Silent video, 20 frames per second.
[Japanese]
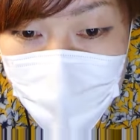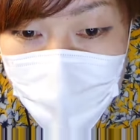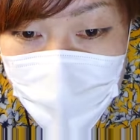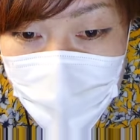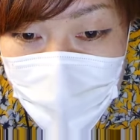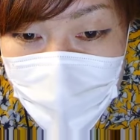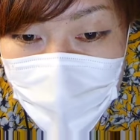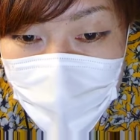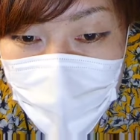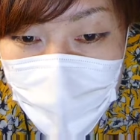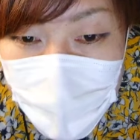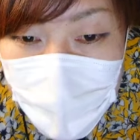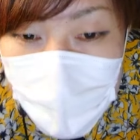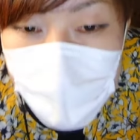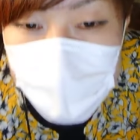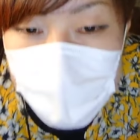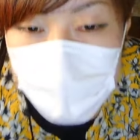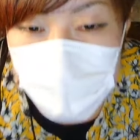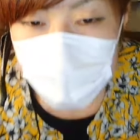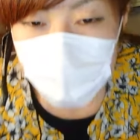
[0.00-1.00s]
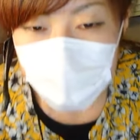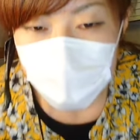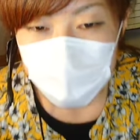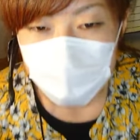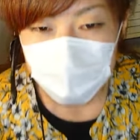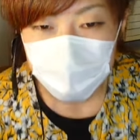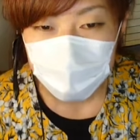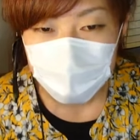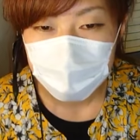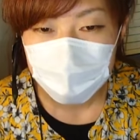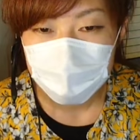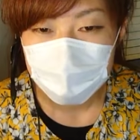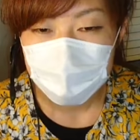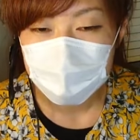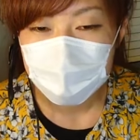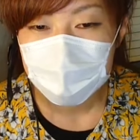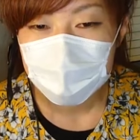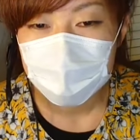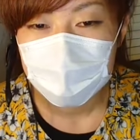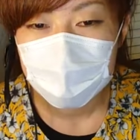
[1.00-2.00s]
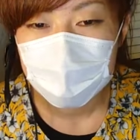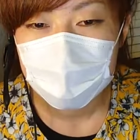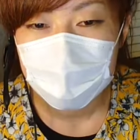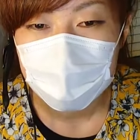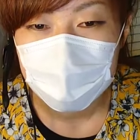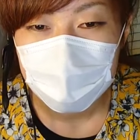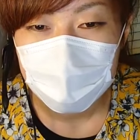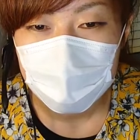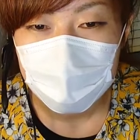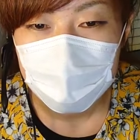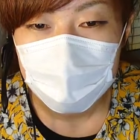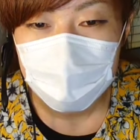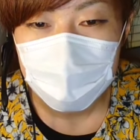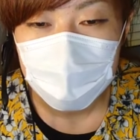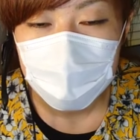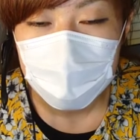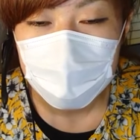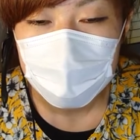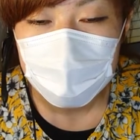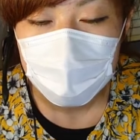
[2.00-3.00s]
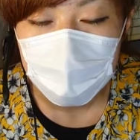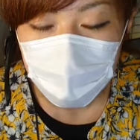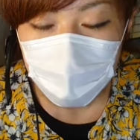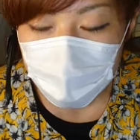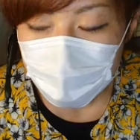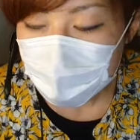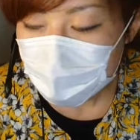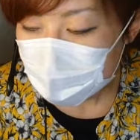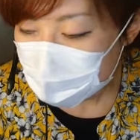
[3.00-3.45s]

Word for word: ゆこたんさん、視聴してくださってありがとうございます。